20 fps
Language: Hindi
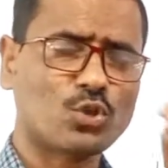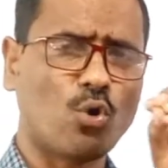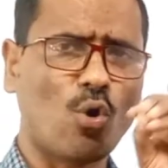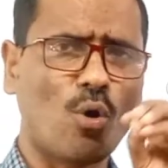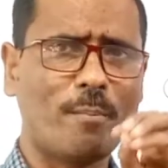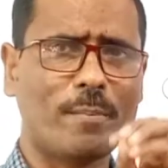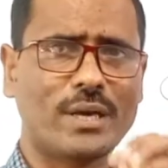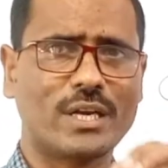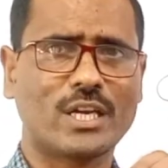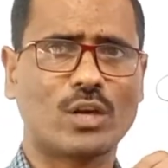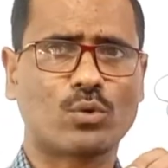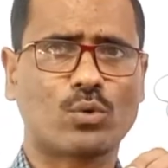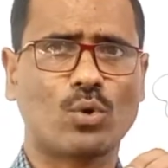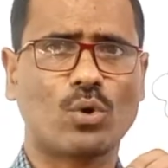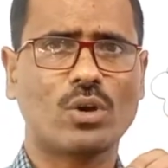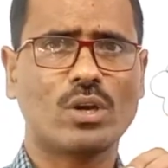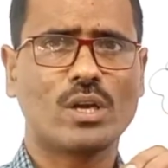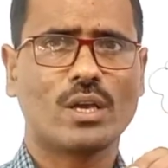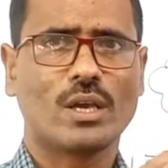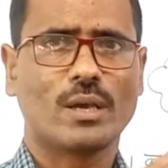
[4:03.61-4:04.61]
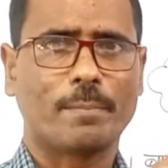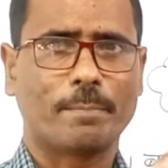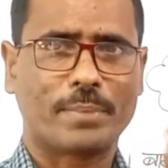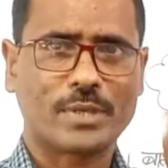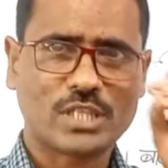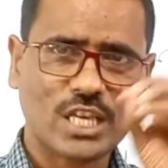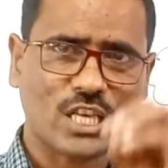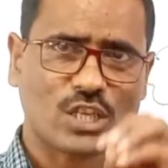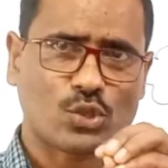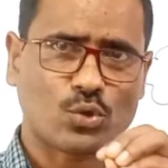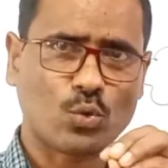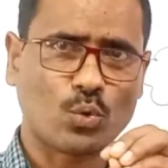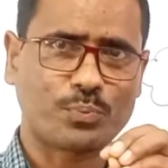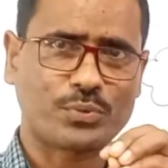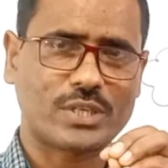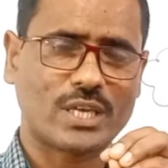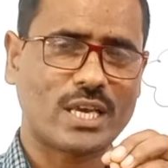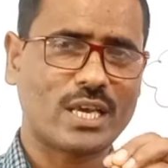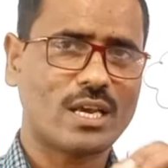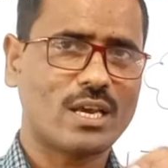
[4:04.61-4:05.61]
छोभ मंडल को विशेष
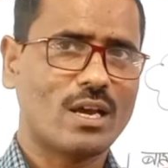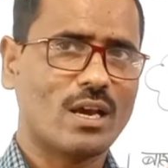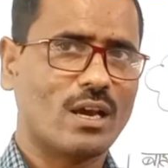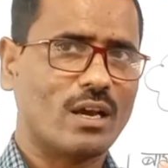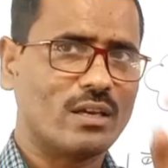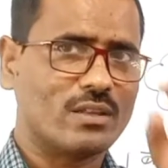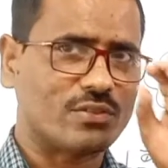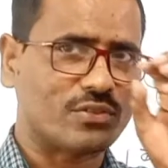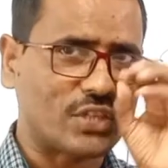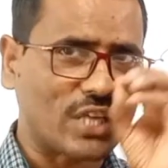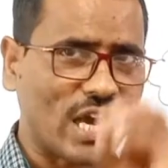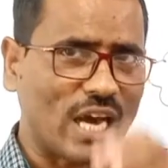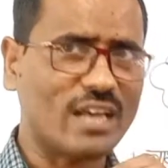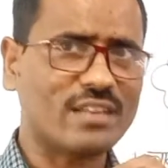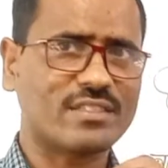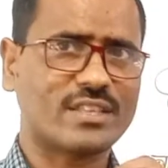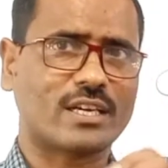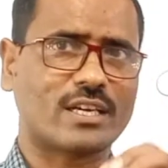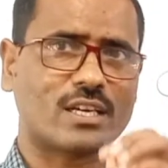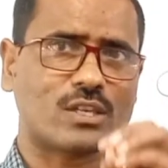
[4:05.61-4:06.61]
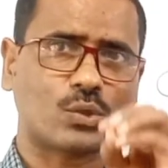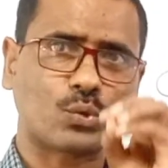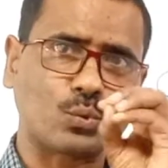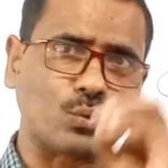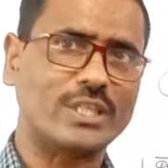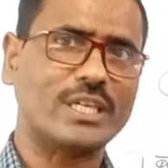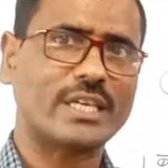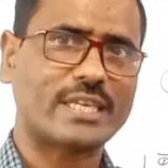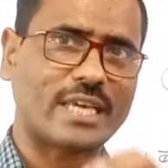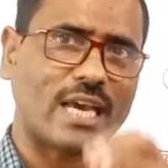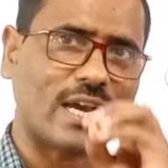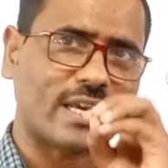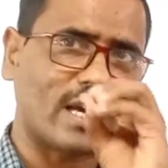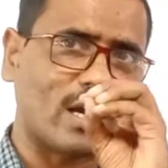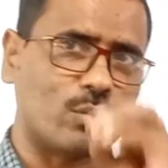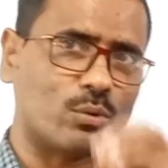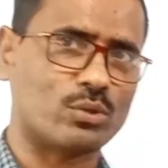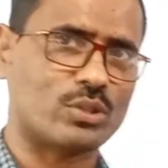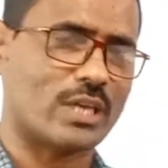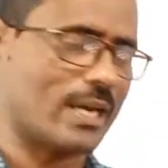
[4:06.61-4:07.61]
रूप से ध्यान देकर सुनिए क्या
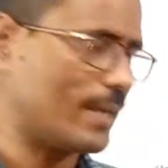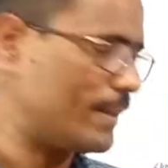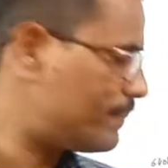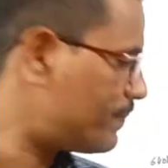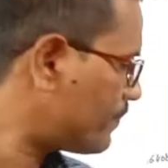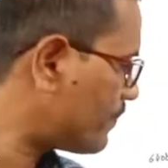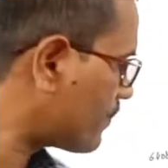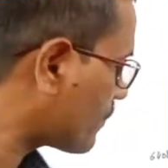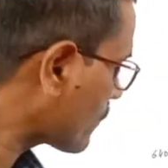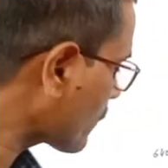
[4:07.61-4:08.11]
क्या होता है